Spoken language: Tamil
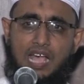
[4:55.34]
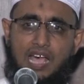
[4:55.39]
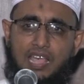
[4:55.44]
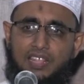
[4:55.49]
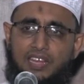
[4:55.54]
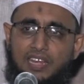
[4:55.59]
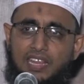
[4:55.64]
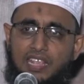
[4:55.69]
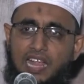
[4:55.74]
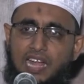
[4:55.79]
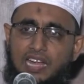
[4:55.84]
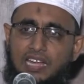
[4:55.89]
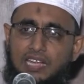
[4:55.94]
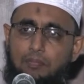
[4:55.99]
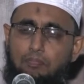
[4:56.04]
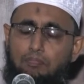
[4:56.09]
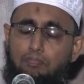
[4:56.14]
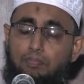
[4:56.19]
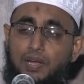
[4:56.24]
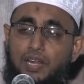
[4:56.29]
அதனை
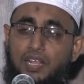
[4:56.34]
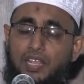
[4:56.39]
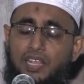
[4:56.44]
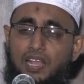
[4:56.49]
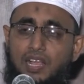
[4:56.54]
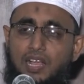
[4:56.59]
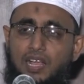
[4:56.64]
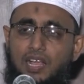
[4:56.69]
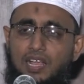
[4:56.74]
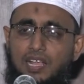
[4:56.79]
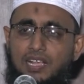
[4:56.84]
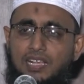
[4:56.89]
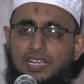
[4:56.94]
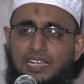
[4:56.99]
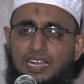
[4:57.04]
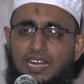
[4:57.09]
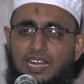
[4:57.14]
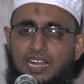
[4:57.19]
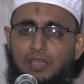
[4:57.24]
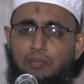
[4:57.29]
அடிப்படையாக
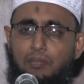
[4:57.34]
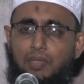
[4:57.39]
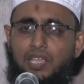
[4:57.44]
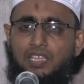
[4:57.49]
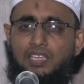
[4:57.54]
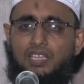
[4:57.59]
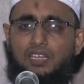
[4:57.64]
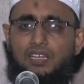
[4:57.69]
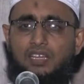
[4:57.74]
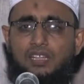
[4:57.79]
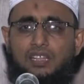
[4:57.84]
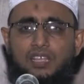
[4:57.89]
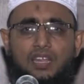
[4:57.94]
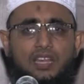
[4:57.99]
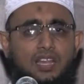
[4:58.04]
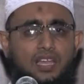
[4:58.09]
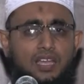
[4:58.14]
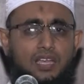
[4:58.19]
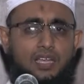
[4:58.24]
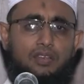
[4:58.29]
கடமை என்று
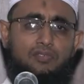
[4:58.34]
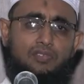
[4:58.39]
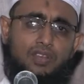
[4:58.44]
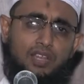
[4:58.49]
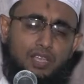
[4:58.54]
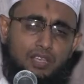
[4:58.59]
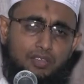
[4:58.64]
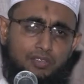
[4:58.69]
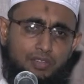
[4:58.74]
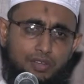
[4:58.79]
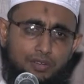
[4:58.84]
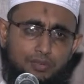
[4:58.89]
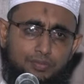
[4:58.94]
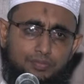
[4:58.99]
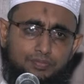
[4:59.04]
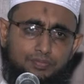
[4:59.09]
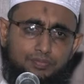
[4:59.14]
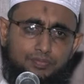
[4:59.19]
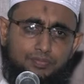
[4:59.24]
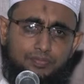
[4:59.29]
தான் நாங்கள் விளங்க வேண்டும்
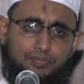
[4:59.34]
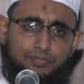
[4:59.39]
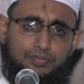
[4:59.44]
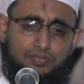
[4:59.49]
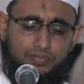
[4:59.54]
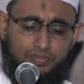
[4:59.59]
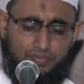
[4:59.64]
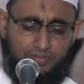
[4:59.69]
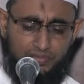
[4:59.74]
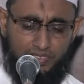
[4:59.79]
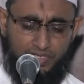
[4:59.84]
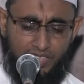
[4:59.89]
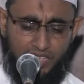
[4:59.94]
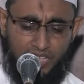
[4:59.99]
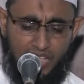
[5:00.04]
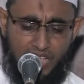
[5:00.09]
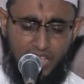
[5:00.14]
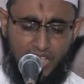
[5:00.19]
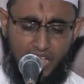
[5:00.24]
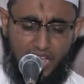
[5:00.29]

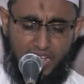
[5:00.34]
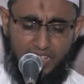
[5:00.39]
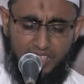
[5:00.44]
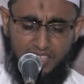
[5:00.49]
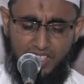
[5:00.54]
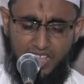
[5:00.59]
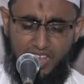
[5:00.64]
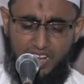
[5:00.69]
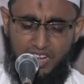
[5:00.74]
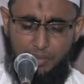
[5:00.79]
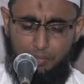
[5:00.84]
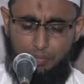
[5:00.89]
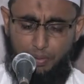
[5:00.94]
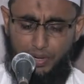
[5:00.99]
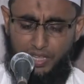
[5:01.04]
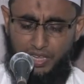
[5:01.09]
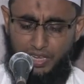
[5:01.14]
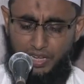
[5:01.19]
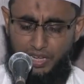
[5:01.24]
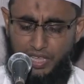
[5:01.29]
அந்த
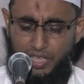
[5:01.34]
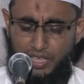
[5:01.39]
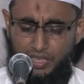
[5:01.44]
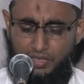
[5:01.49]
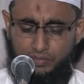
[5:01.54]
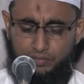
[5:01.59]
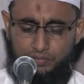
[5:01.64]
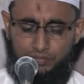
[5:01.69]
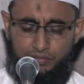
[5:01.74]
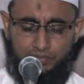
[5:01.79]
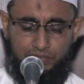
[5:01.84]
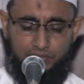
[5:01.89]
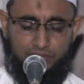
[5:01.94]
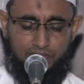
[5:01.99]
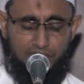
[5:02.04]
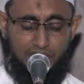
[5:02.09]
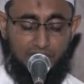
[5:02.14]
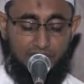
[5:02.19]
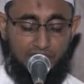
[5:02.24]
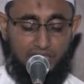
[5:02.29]
அடிப்படையிலே
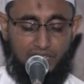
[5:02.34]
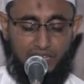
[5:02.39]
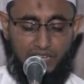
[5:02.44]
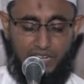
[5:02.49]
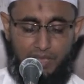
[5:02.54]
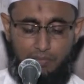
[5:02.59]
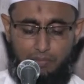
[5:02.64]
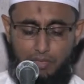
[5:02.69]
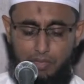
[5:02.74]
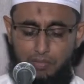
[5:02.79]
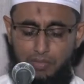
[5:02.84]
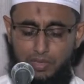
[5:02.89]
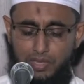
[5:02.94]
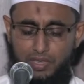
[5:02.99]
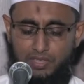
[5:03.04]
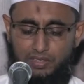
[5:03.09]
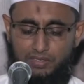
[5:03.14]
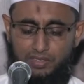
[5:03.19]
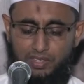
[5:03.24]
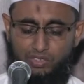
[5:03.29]
நபி
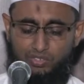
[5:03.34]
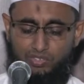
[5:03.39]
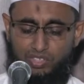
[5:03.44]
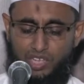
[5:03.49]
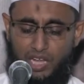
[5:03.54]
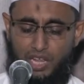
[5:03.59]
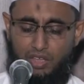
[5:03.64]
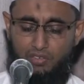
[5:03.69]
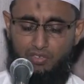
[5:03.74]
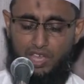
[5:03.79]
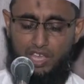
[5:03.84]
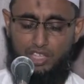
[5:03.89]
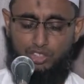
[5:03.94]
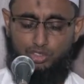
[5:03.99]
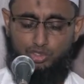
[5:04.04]
மீது செலவா